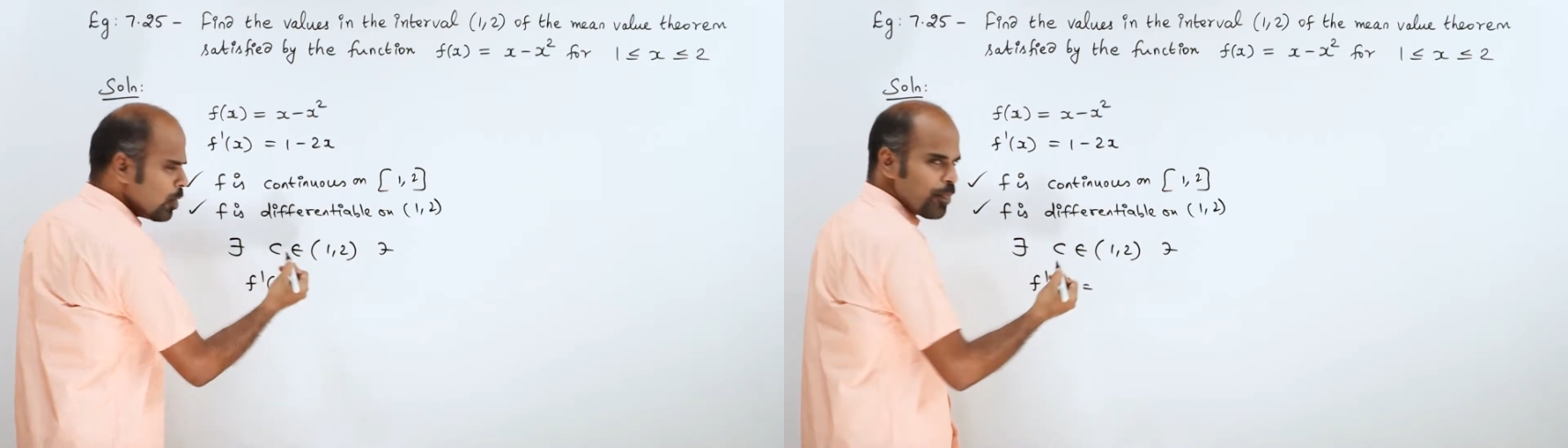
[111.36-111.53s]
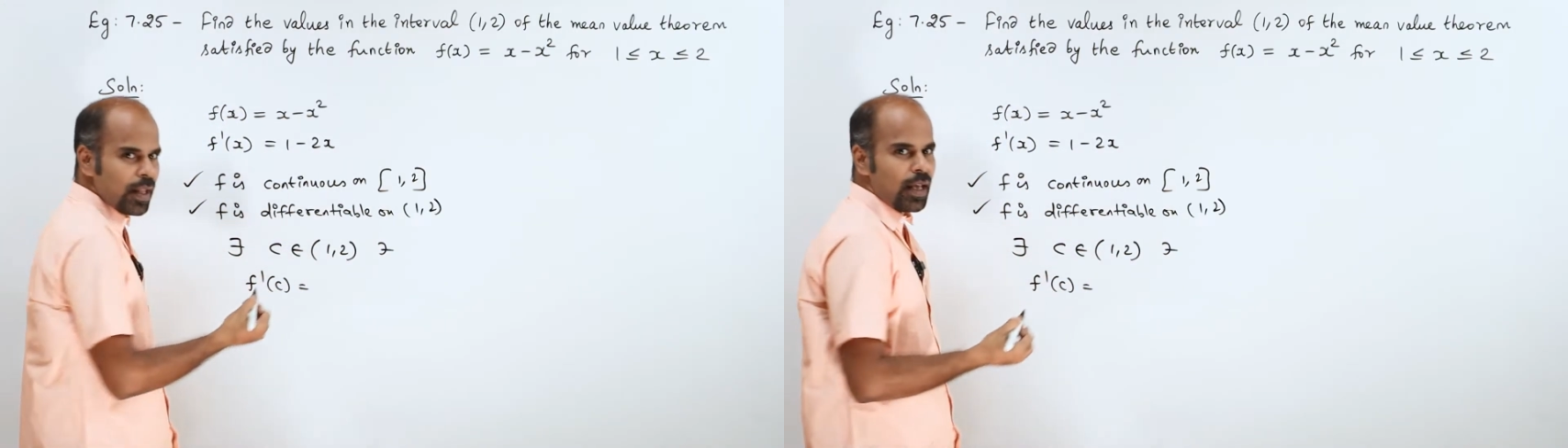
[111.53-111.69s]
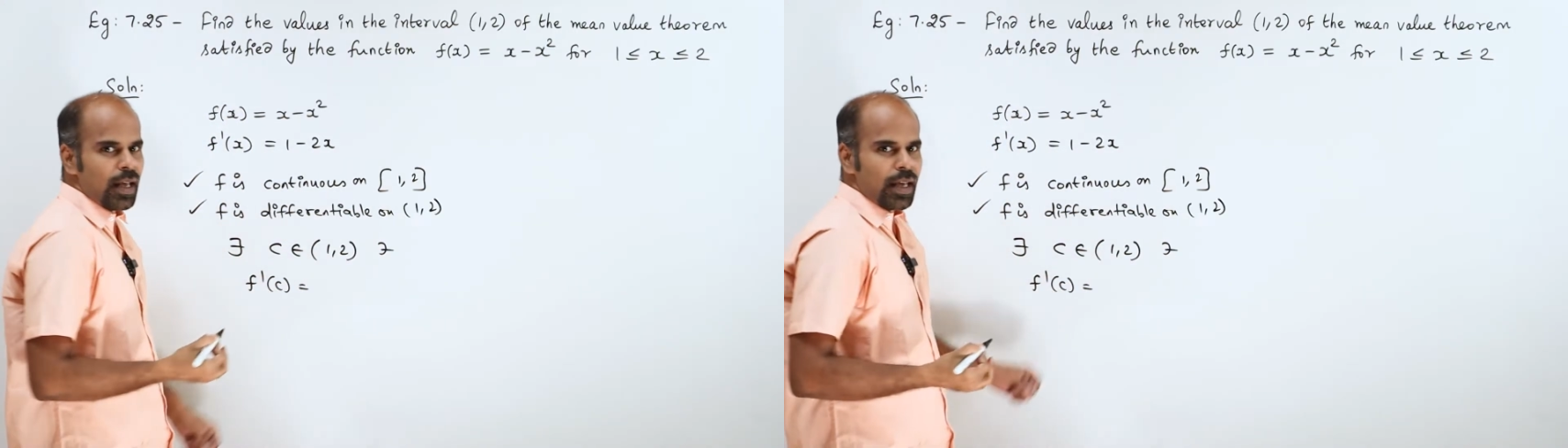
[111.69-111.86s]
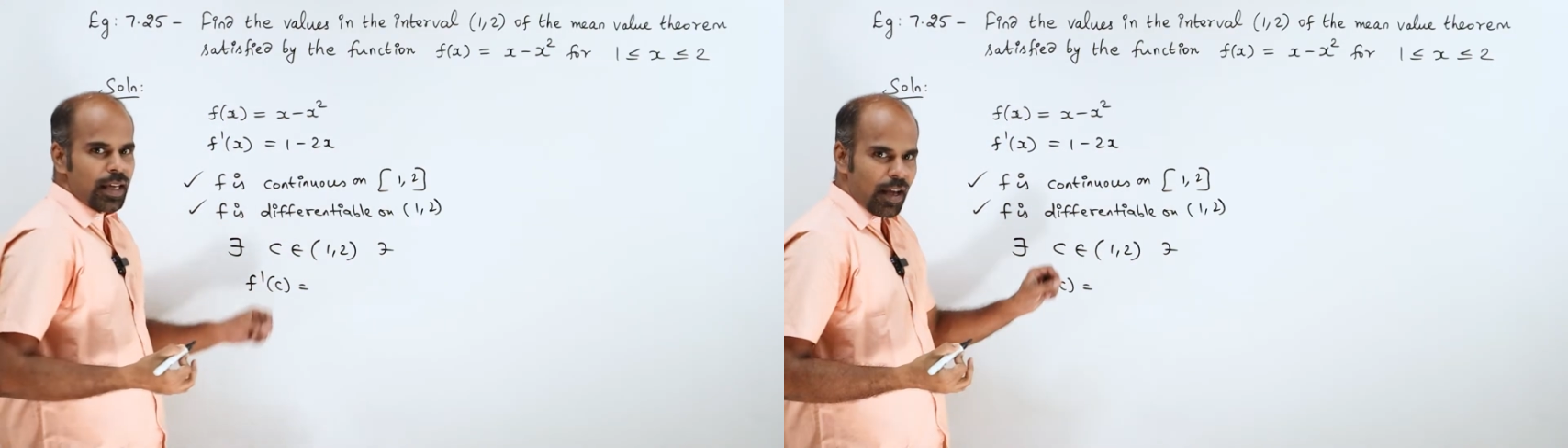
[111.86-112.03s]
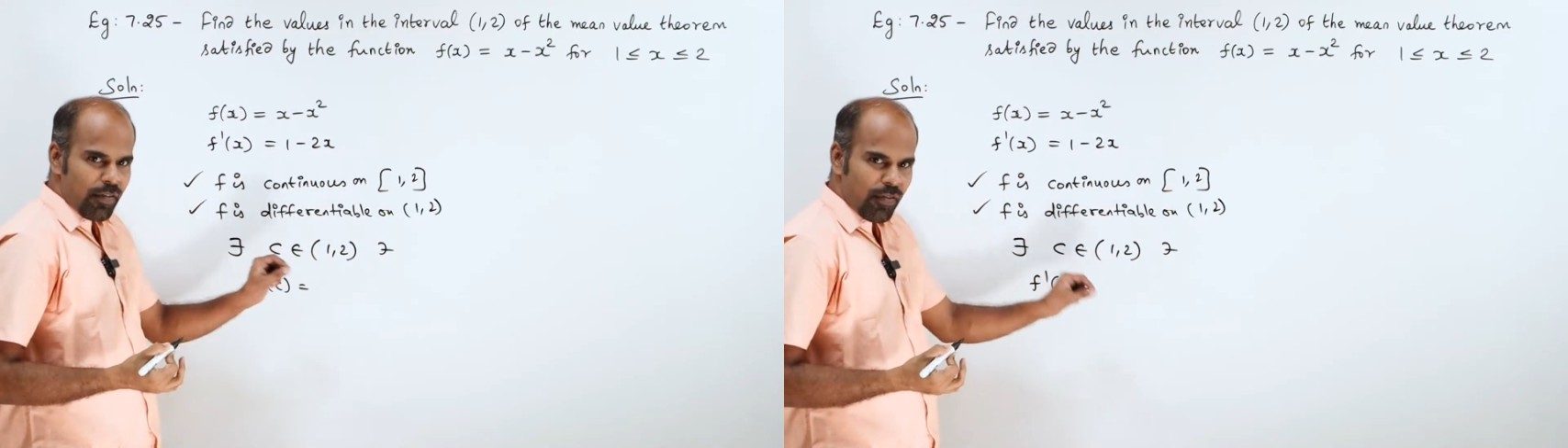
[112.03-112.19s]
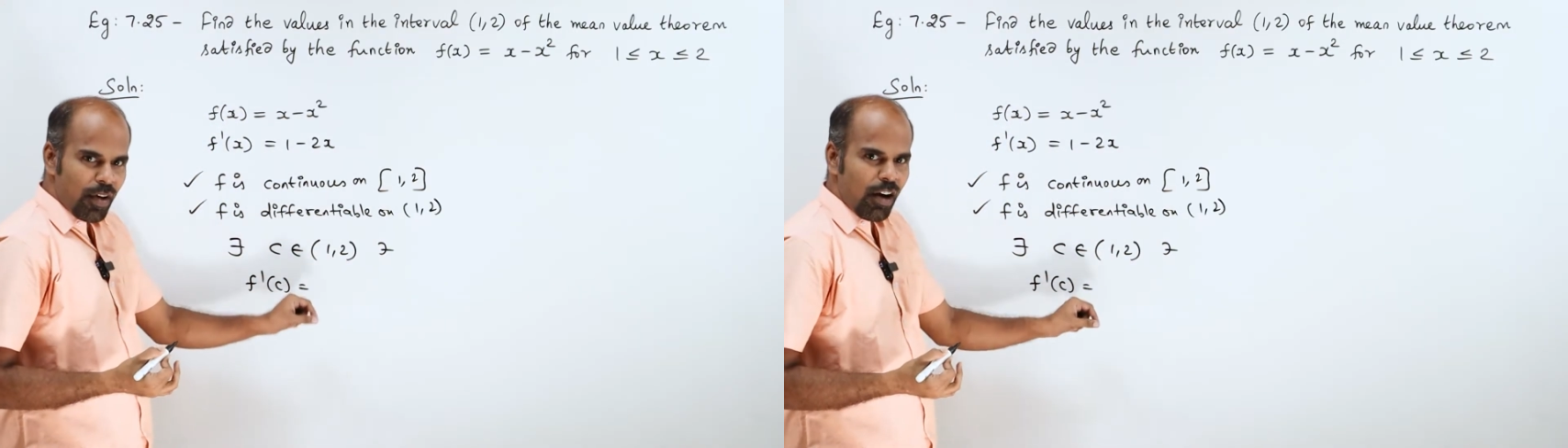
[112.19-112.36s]
டு
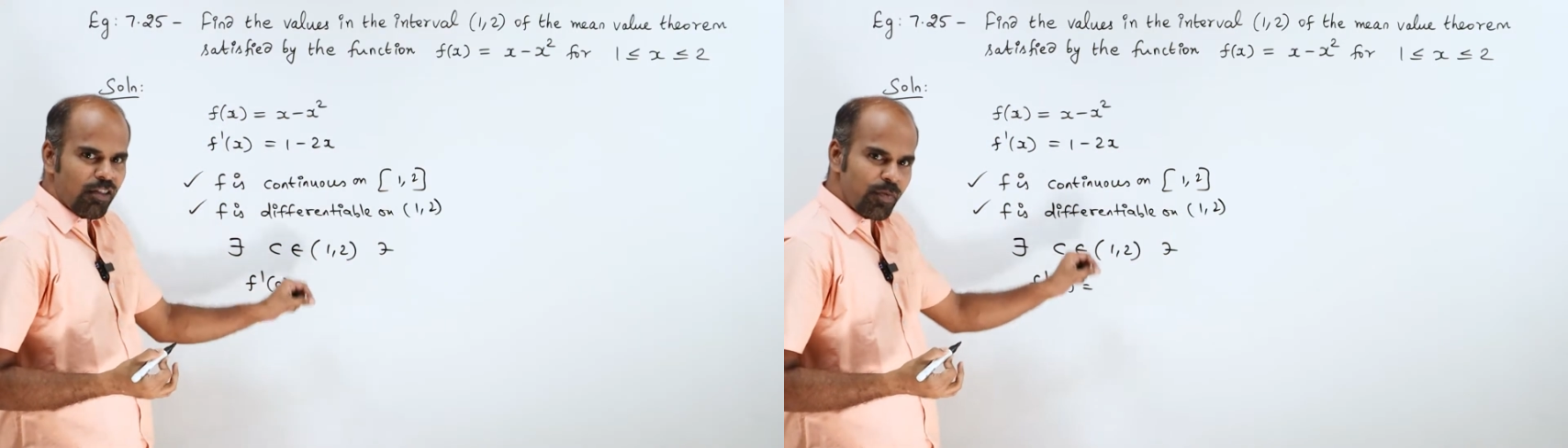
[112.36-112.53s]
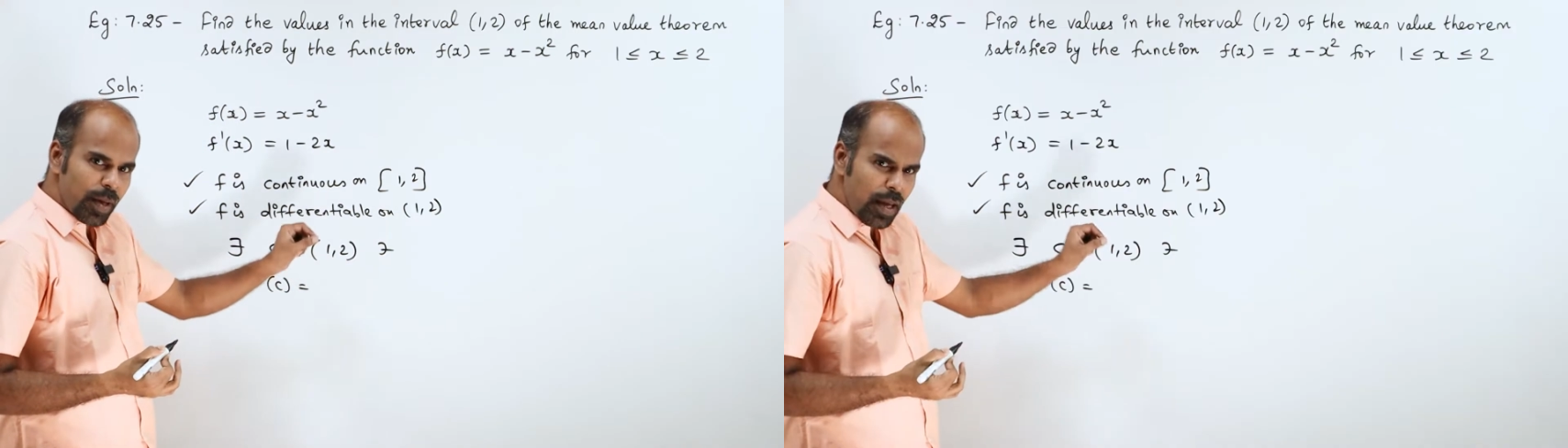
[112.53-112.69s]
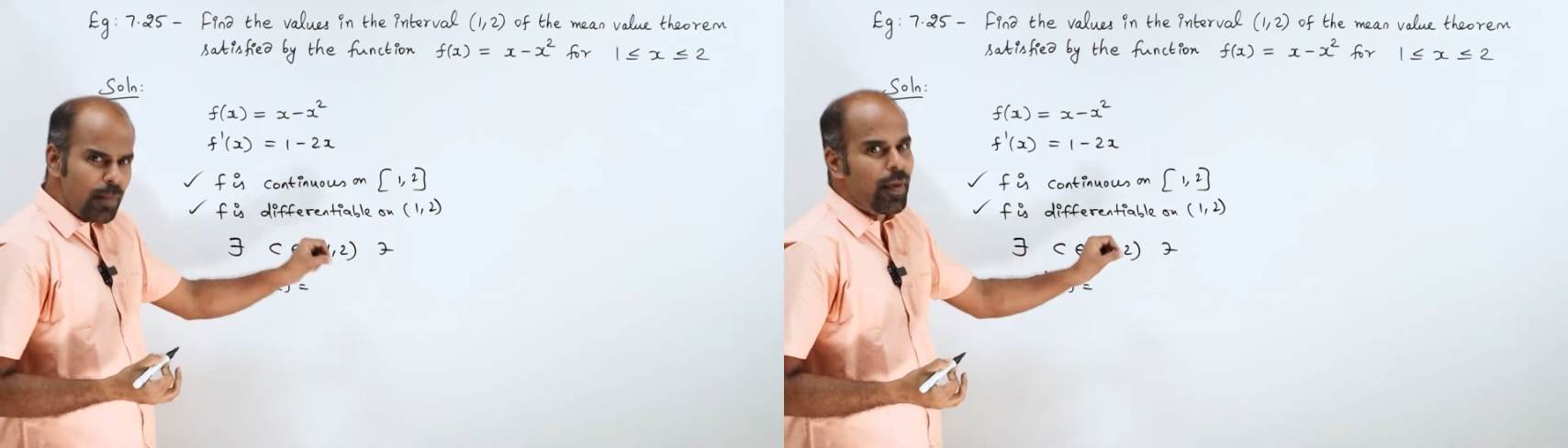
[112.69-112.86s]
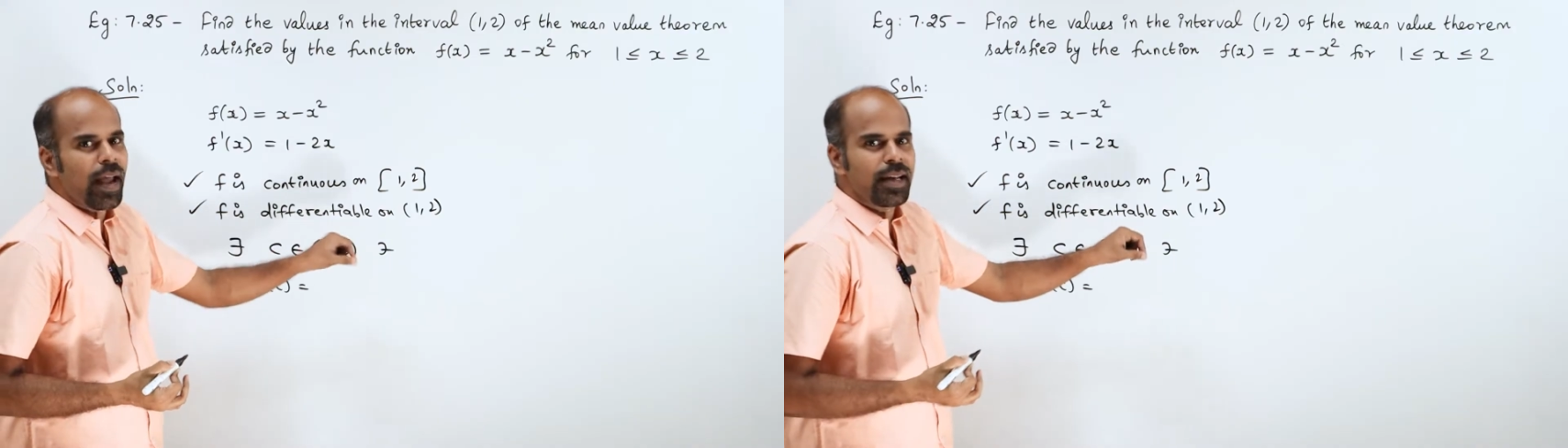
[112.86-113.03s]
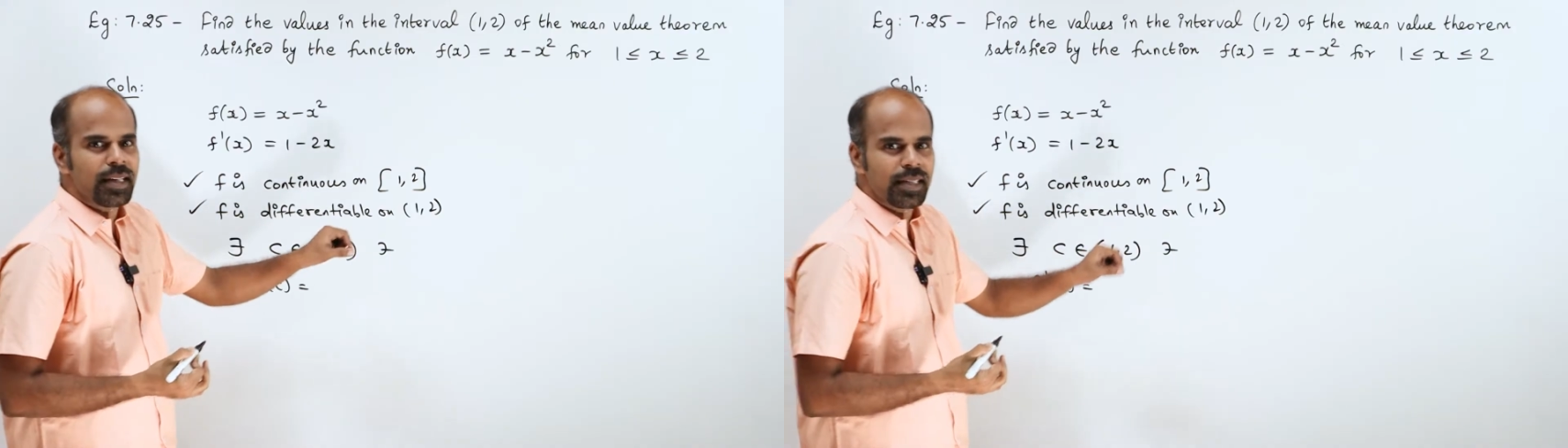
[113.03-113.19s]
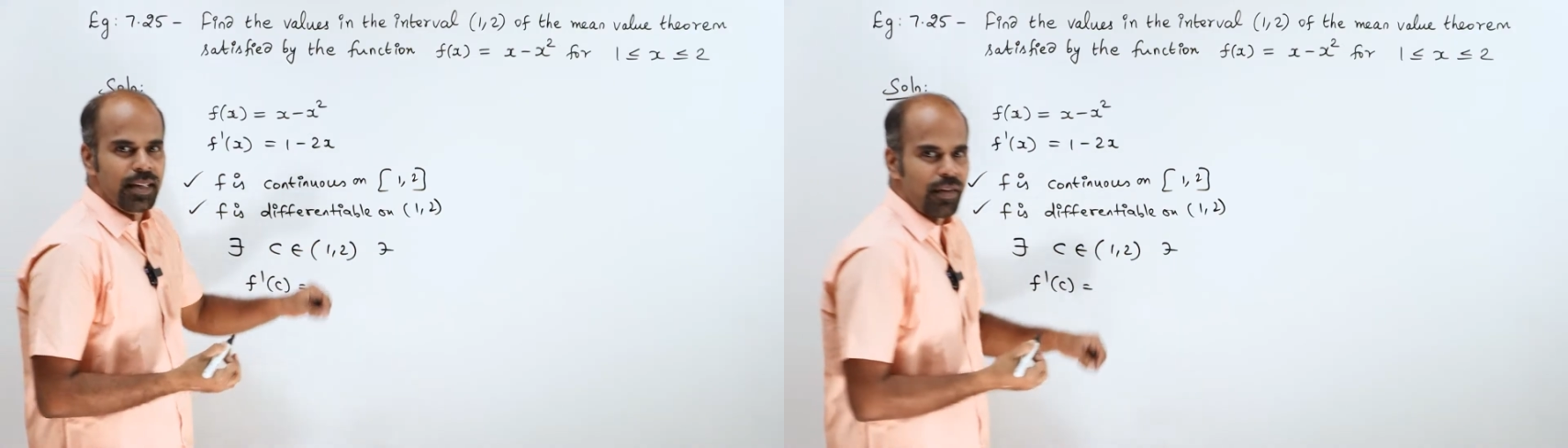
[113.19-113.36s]
எஃப் ஆஃப் பி மைனஸ்